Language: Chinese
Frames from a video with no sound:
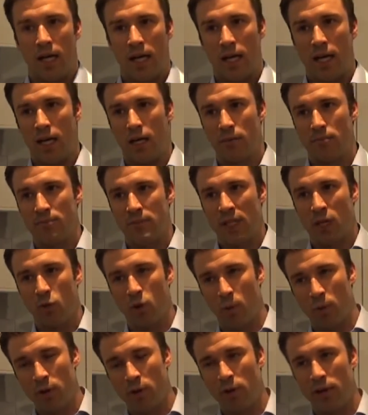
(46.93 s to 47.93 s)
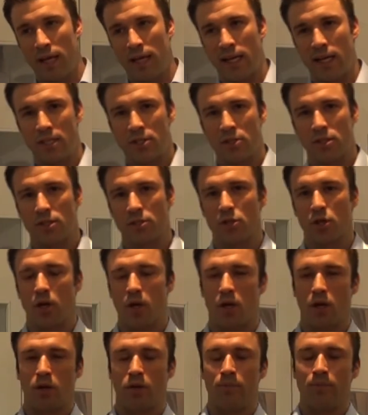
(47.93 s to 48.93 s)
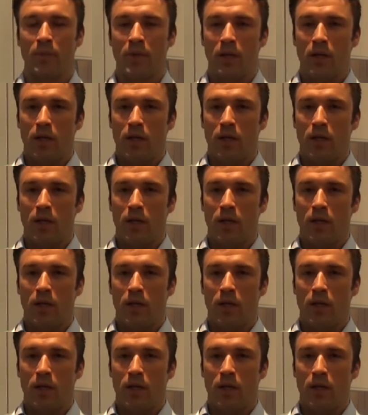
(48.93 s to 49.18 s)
啊，那我们原来开始的时候。